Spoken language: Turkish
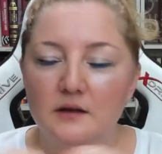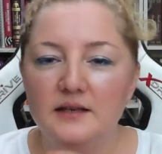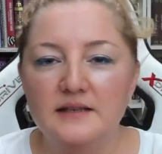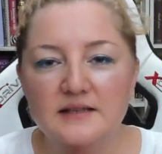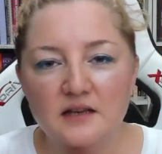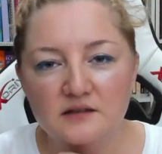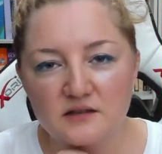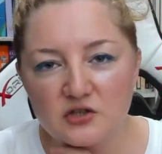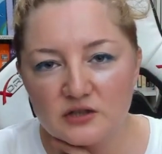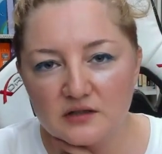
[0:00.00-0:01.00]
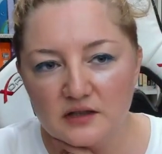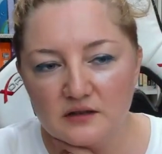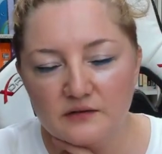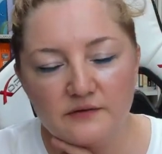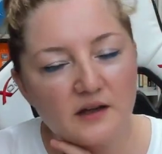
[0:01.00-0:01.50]
insanlar için
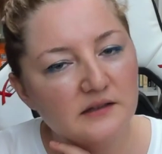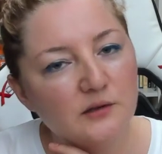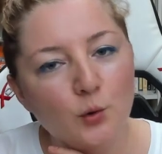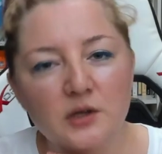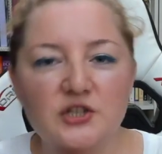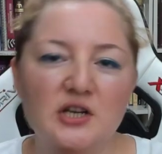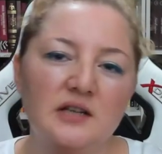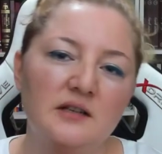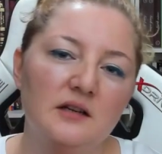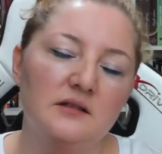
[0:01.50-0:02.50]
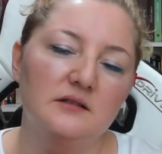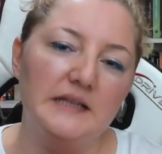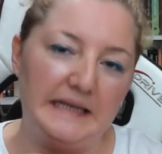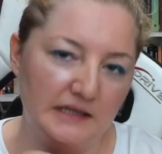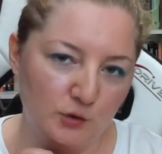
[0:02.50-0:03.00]
de faydalı olacağına
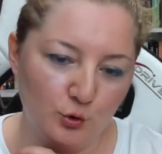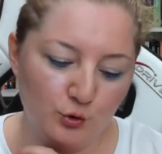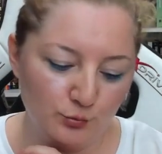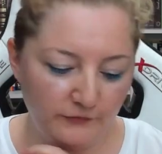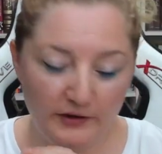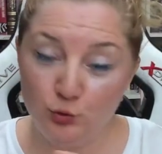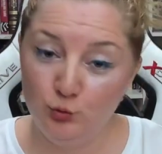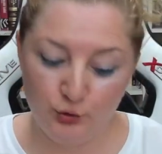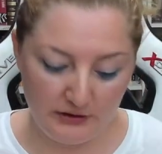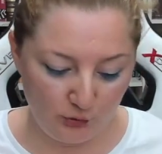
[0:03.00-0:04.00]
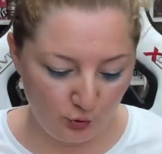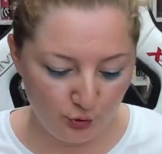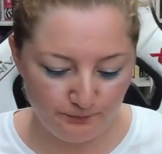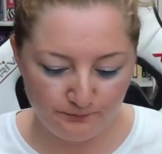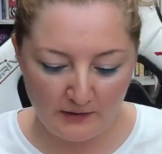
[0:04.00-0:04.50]
inanıyorum ve umut
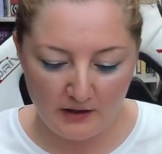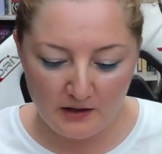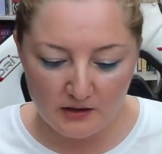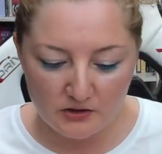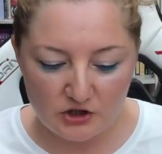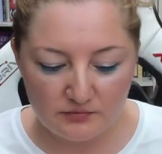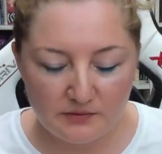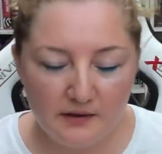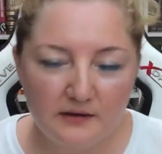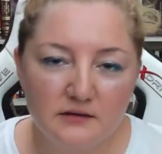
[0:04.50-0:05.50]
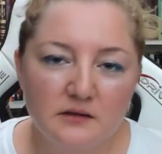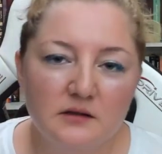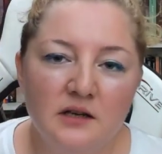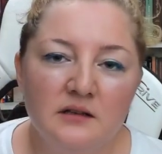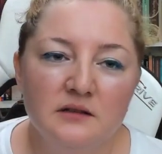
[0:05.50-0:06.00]
ediyorum. Şimdi ben e,
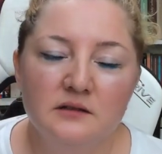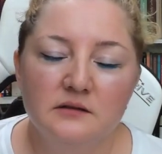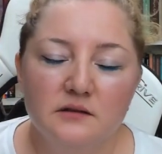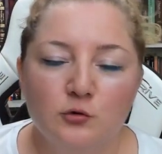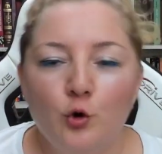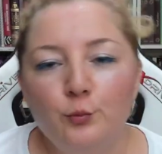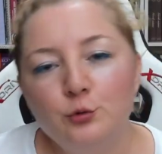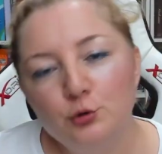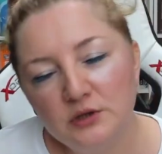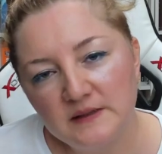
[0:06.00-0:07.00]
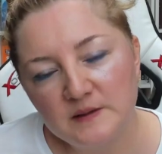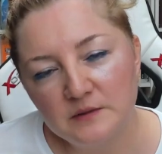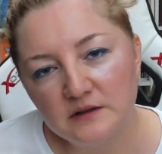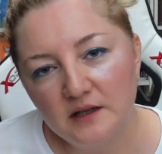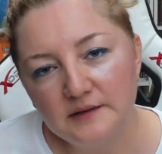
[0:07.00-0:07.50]
kanalın topluluk
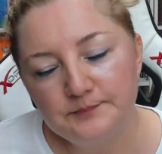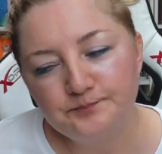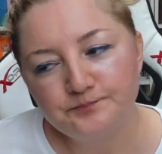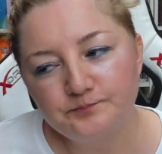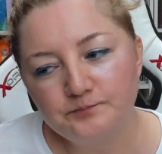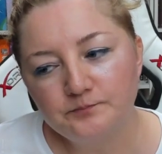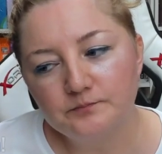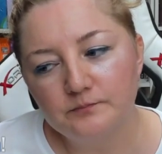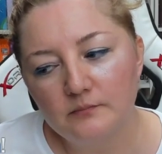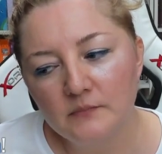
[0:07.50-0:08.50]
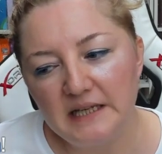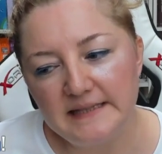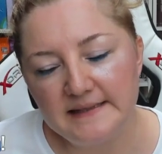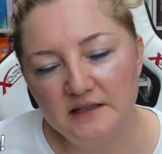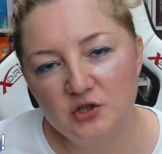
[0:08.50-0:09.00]
kısmından
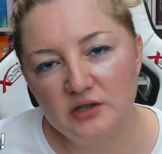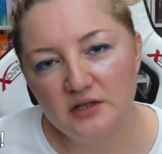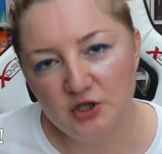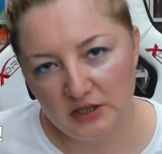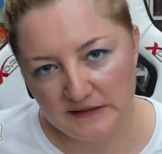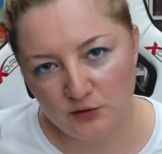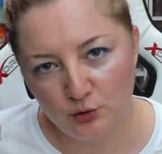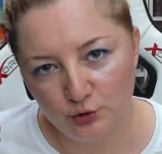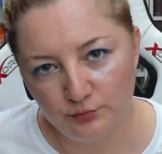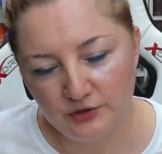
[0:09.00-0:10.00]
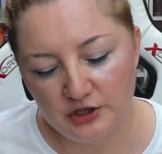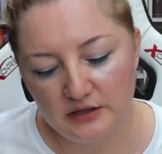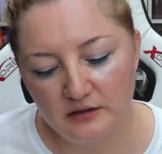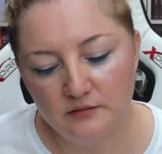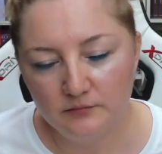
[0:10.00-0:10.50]
izleyicilere şey sordum.
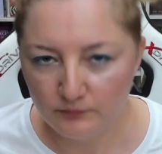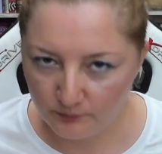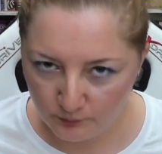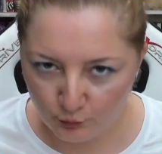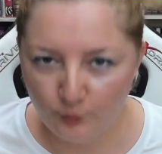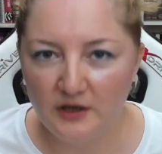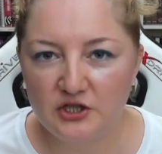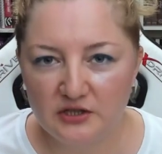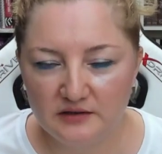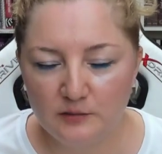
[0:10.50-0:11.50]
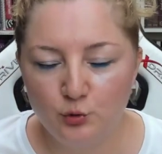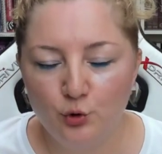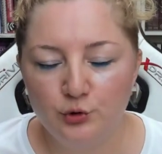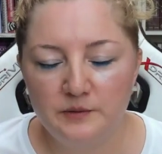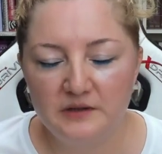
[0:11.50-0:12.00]
İşte bu başlıkta bu
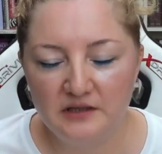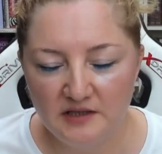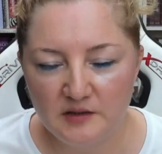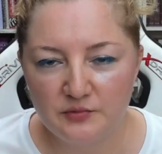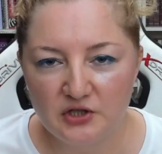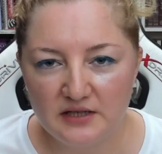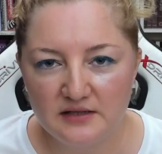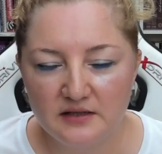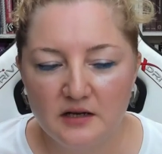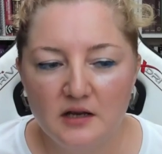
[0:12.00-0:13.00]
konuda bir yayın yapacağız.